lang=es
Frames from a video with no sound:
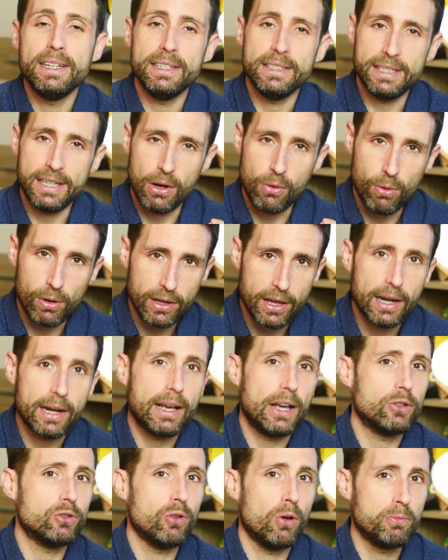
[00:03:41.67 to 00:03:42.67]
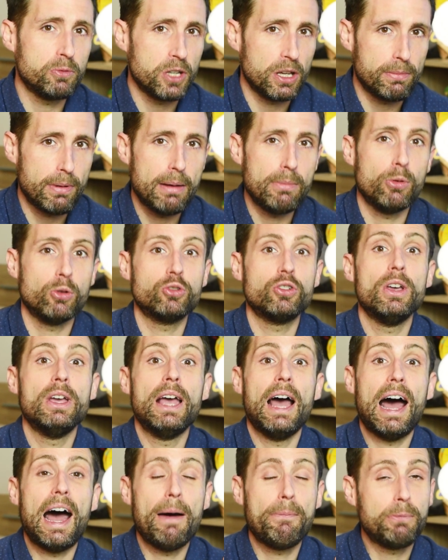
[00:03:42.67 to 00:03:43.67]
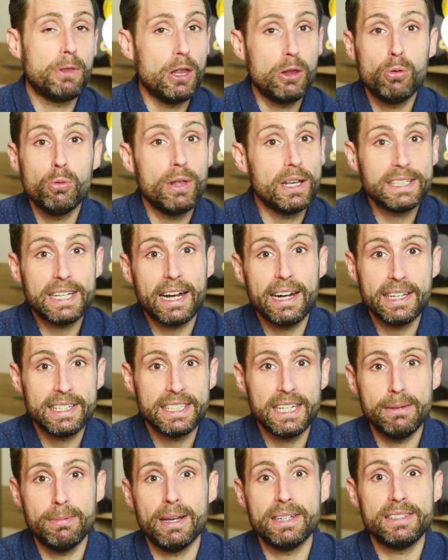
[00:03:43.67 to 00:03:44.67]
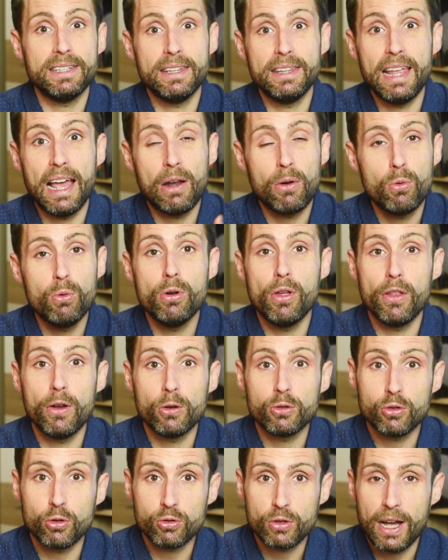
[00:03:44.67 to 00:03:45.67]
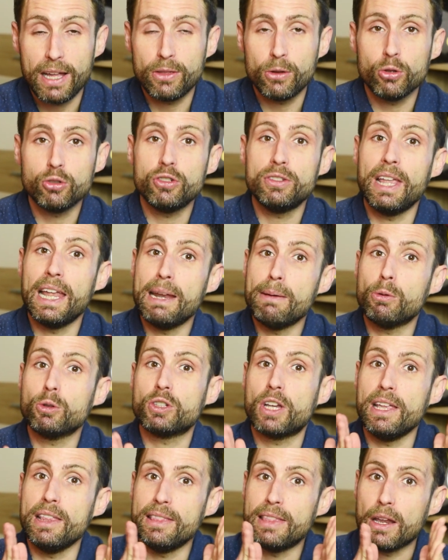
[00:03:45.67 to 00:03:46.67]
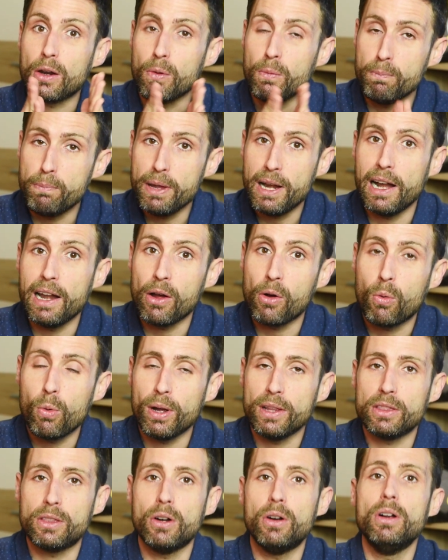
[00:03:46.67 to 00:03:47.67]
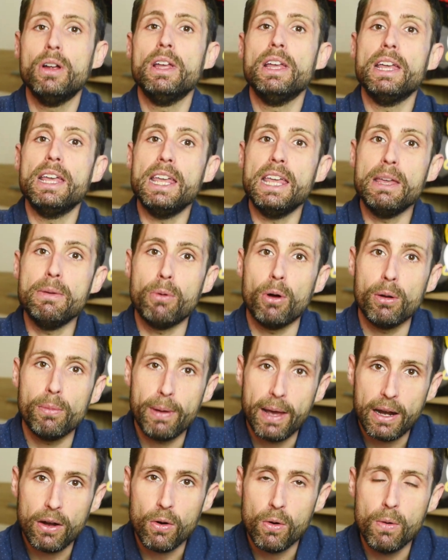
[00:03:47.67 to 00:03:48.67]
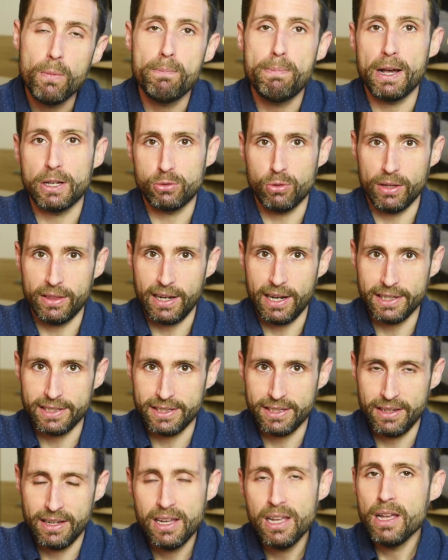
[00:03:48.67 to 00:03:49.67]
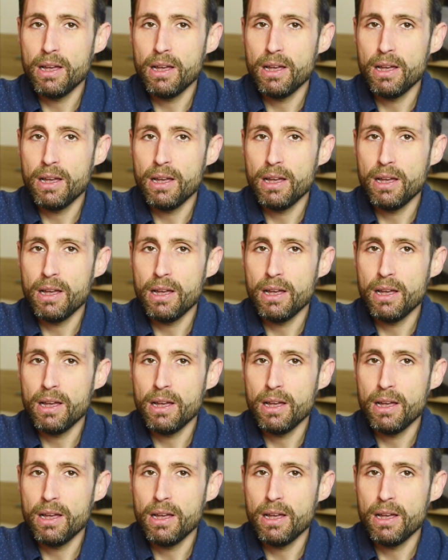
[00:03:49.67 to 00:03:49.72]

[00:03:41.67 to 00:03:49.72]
Si en cualquier caso observamos actitudes agresivas de alguno de los dos gatos, tenemos que interrumpir el encuentro y volver un paso atrás.